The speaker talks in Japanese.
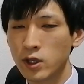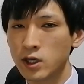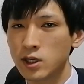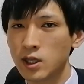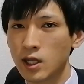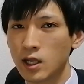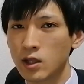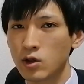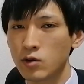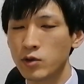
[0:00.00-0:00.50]
稿でき
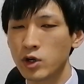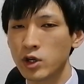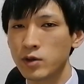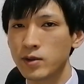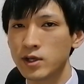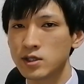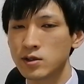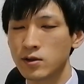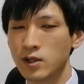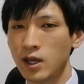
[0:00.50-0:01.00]
たらと思い
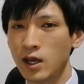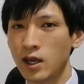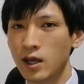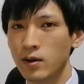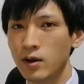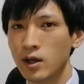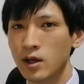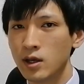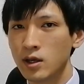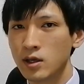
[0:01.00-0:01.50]
ますの
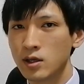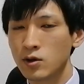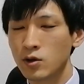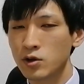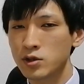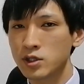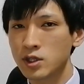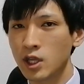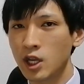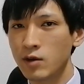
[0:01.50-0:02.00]
で、よ
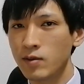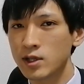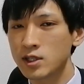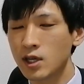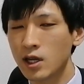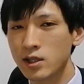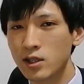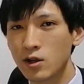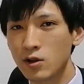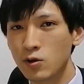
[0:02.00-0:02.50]
ろしければ
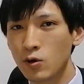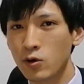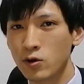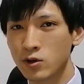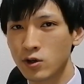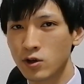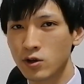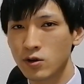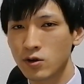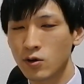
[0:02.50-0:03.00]
チャンネル登
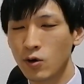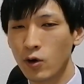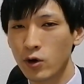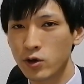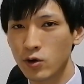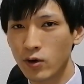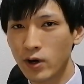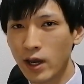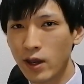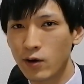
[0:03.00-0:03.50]
録、高
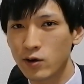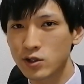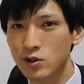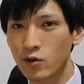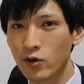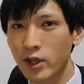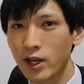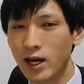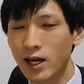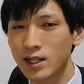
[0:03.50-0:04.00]
評価よろし
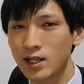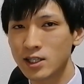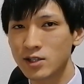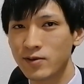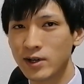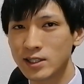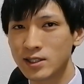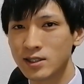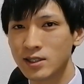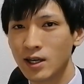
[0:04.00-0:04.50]
くお願いいた
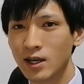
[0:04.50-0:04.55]
しま